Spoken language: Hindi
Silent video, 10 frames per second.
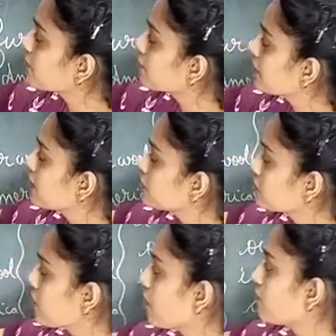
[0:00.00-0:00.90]
आर वेरी
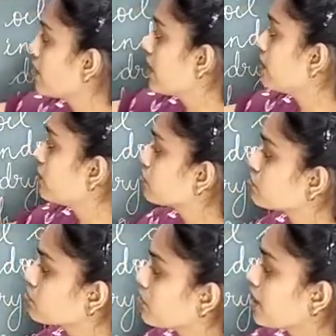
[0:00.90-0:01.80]
सॉफ्ट एंड
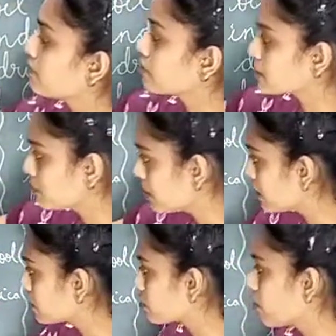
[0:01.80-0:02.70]
यूज टू मेक
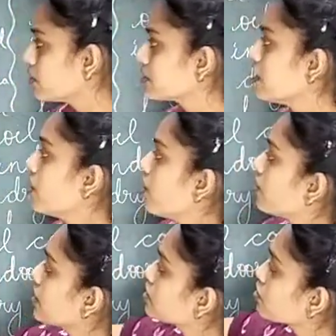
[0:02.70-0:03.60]
पश्मीना सॉल्स
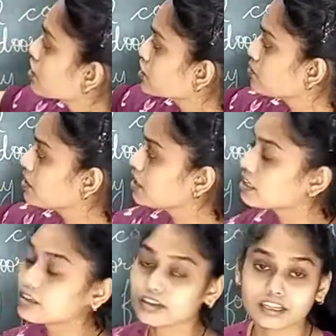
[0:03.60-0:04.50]
और ये जो कश्मीरा
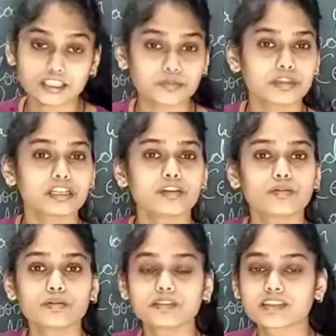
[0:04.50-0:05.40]
कश्मीरी
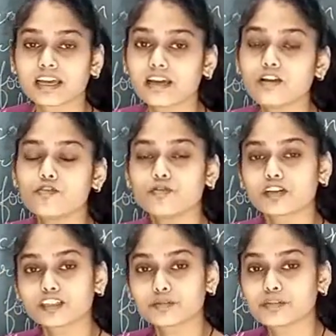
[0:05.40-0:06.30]
गोड्स हैं वो
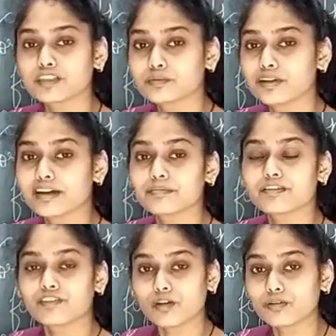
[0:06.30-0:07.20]
कश्मीर में
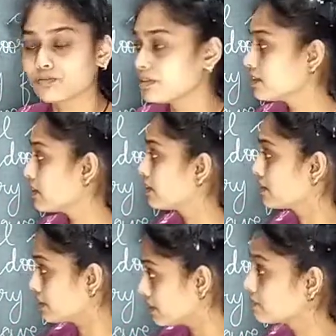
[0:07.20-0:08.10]
हमें फाउंड मिल,
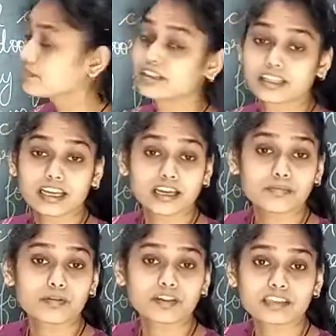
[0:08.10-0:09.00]
uh, मिलते
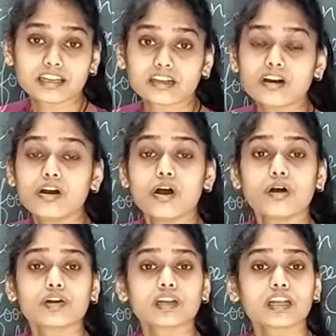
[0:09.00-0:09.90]
हैं बहुत ज़्यादा
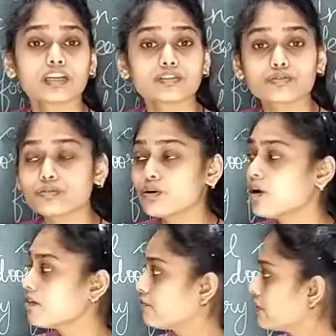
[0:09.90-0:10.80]
और इनके जो
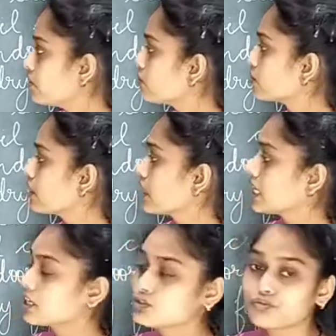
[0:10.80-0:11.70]
फ़र होते हैं
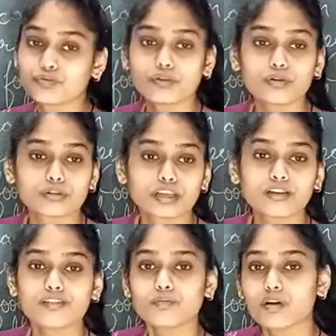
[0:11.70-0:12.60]
इनके जो वुल होते
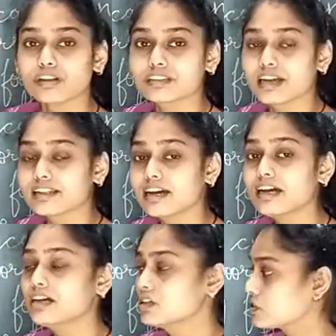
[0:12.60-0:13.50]
हैं वो बहुत ज़्यादा
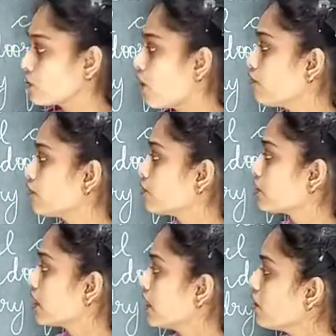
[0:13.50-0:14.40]
सॉफ्ट
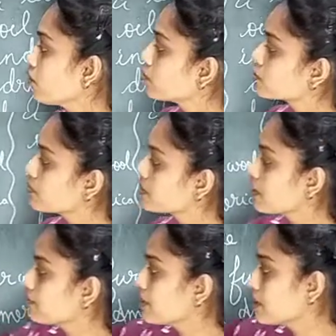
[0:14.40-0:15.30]
होते हैं और उसमें से
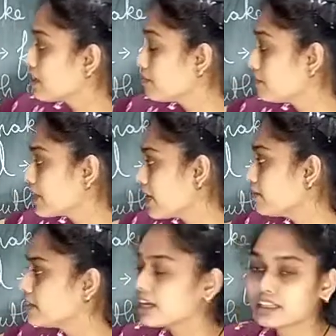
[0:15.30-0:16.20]
हमें हम क्या
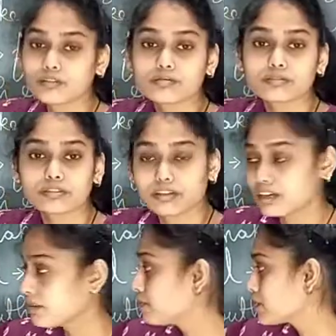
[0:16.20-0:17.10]
बनाते हैं उस
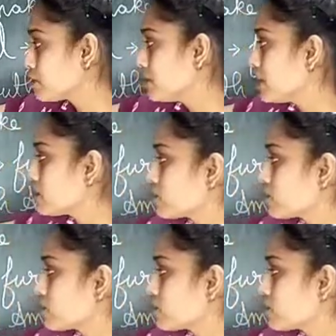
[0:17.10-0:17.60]
पश्मीना